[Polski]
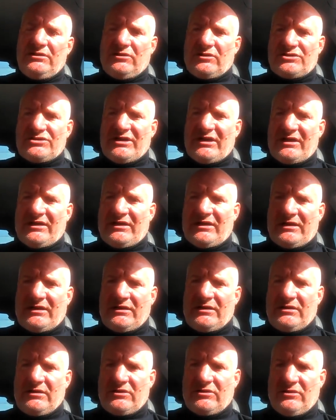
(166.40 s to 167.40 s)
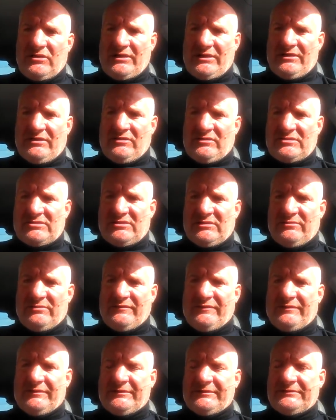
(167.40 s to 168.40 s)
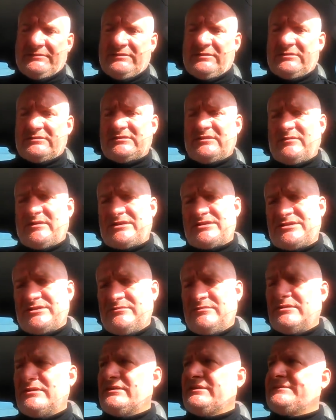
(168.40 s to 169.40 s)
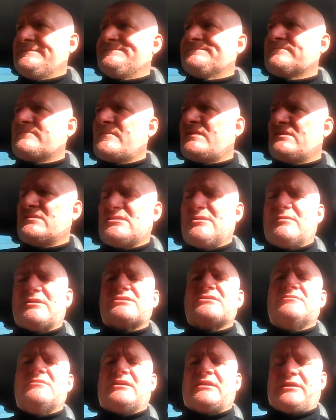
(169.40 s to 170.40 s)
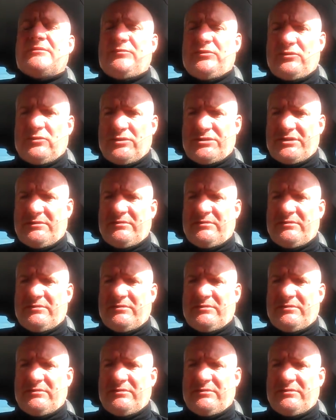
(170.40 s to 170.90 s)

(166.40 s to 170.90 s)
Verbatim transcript: oczernia kolejne osoby. No zobaczymy, zobaczymy jakie pokłosie